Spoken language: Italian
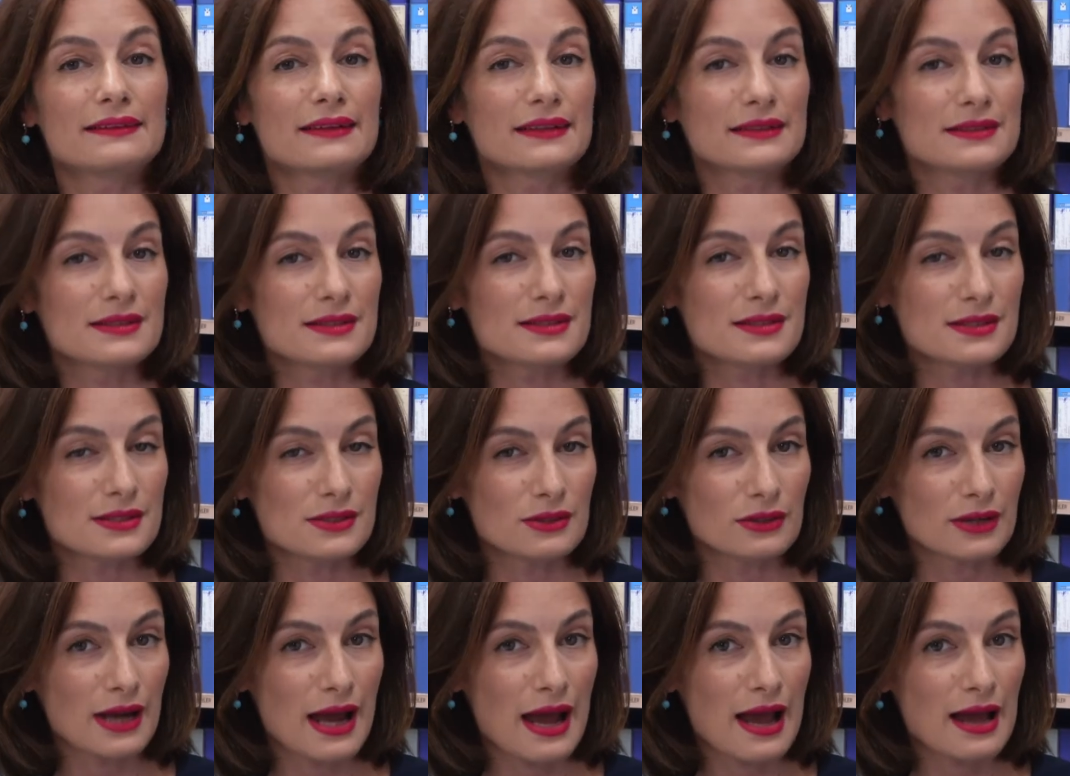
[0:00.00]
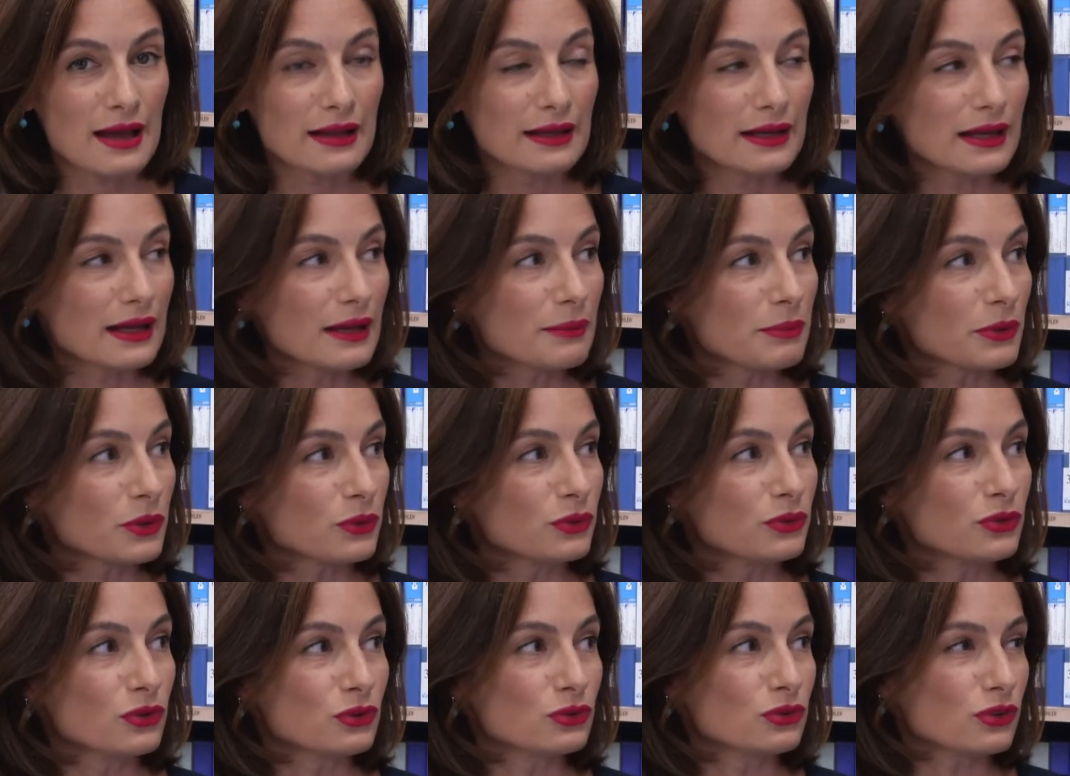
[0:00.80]
tradizionale, per
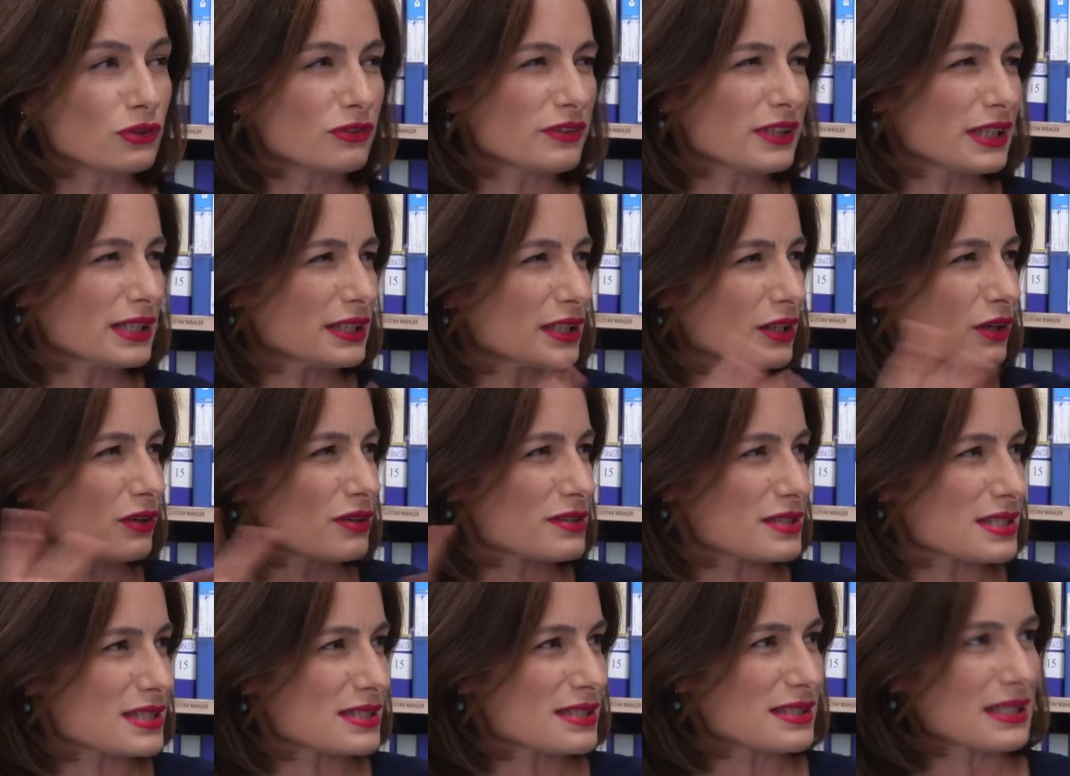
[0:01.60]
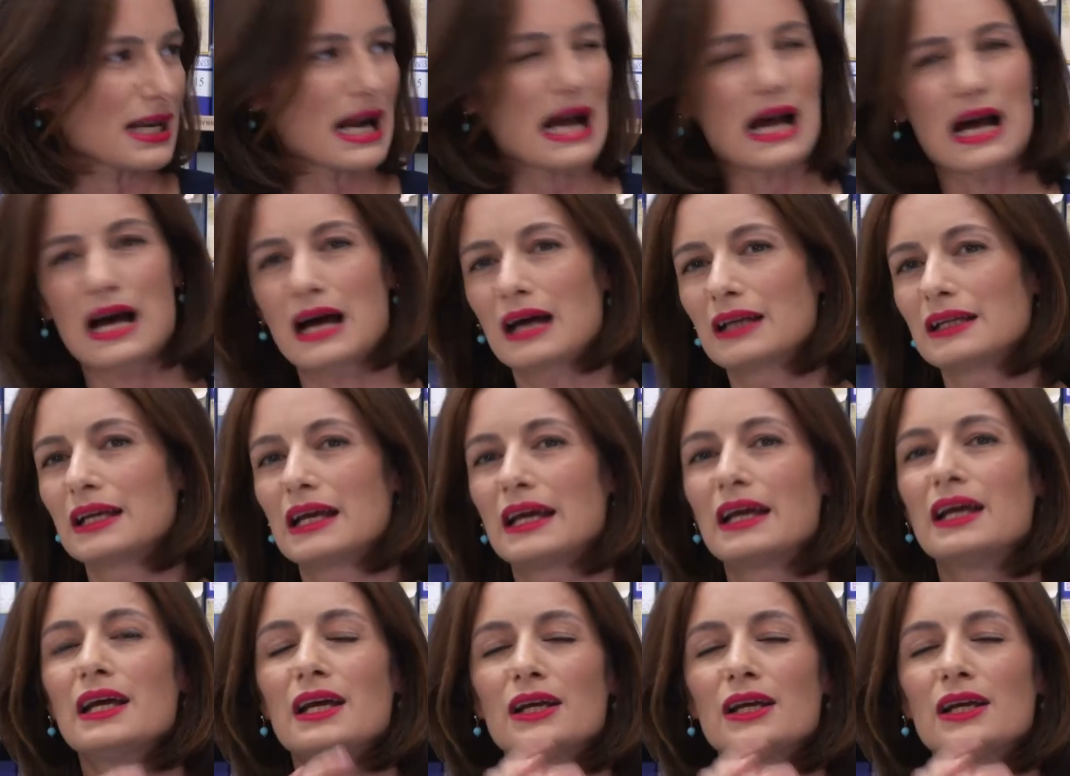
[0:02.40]
cui non troverete cose strane,